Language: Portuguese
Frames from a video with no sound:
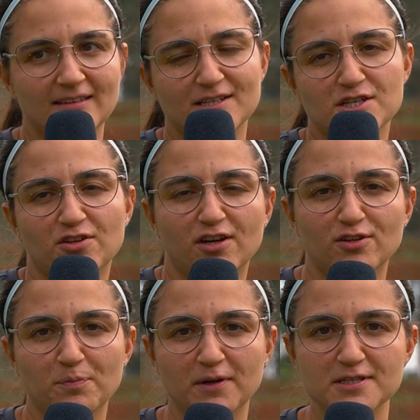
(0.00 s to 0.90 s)
trajetória
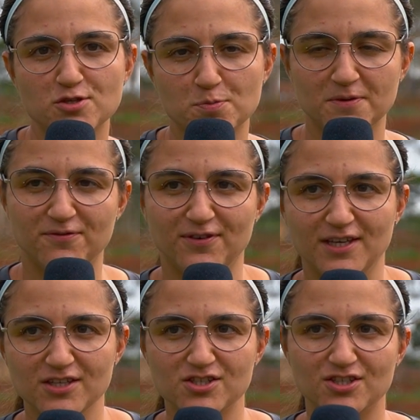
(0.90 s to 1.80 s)
é no Paulista
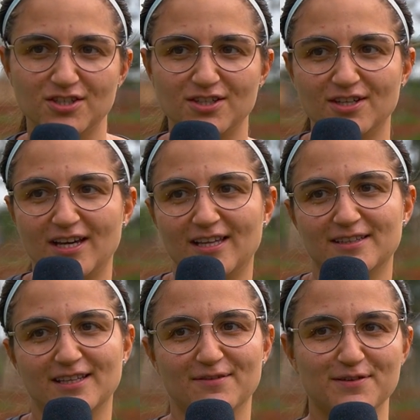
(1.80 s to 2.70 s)
Sub-20,
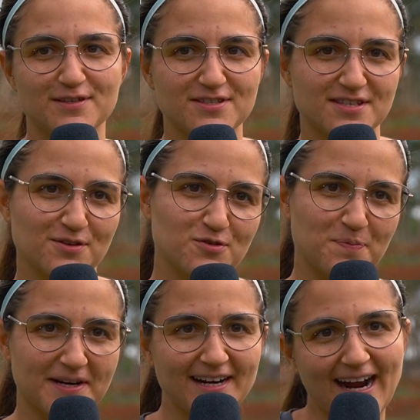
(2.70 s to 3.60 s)
ela teve
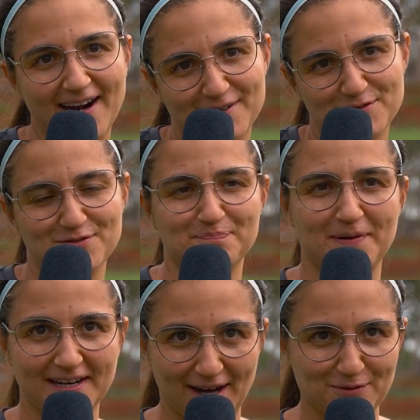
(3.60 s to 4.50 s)
seus percalços,
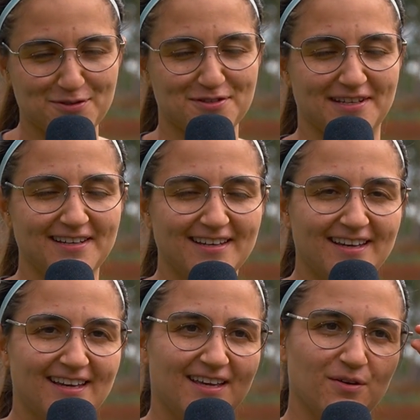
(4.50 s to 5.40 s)
percalços, né?
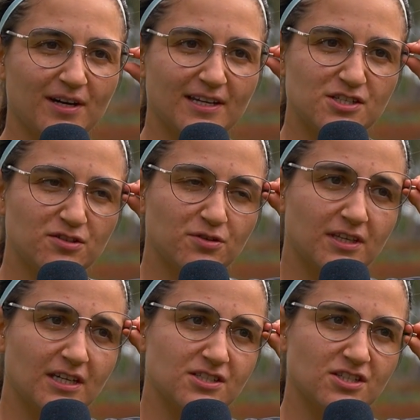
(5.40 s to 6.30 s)
Eu acredito
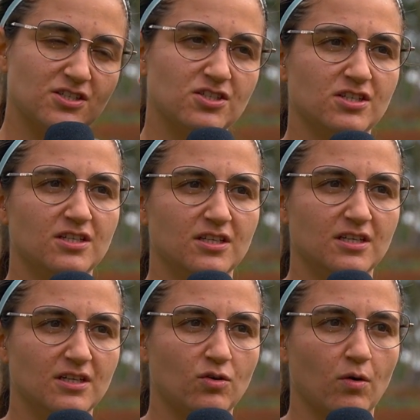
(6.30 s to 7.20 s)
que a
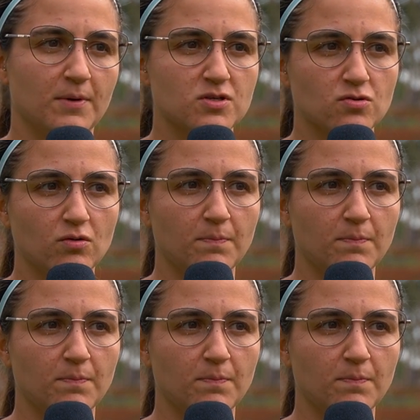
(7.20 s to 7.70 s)
gente começou